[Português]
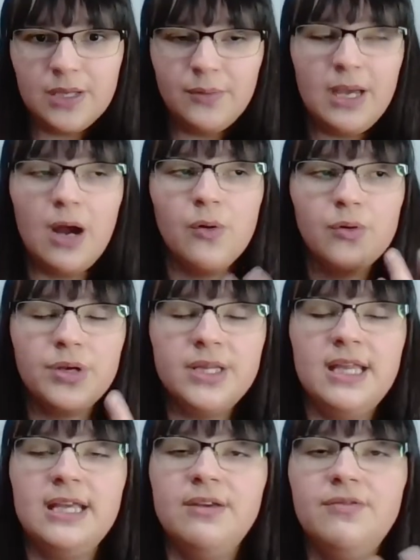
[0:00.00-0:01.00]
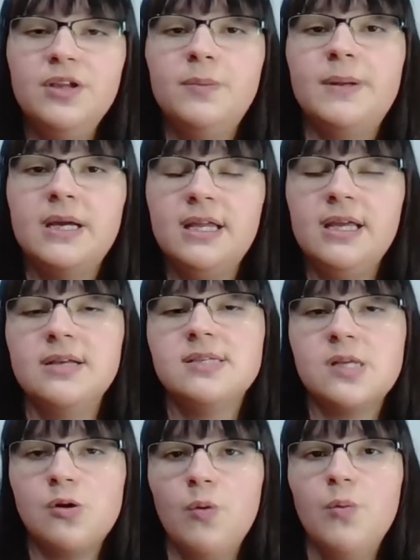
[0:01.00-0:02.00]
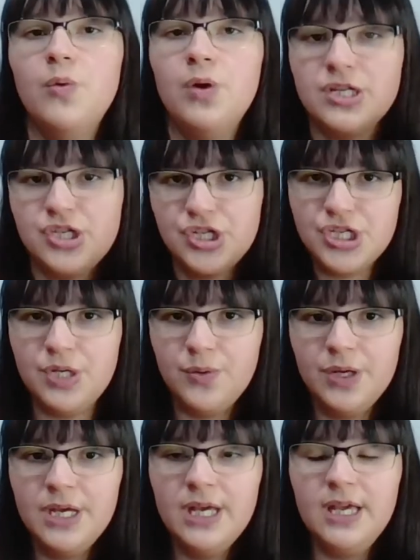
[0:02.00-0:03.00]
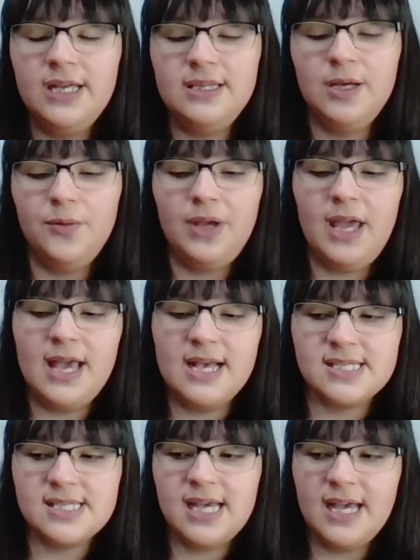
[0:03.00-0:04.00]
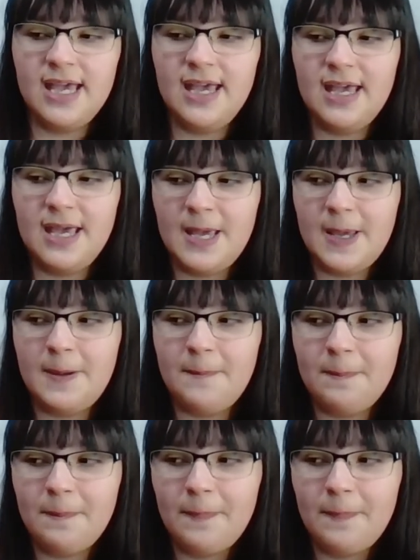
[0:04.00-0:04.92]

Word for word: não é algo que tem que vir para a criança como um um castigo. Então, essa é.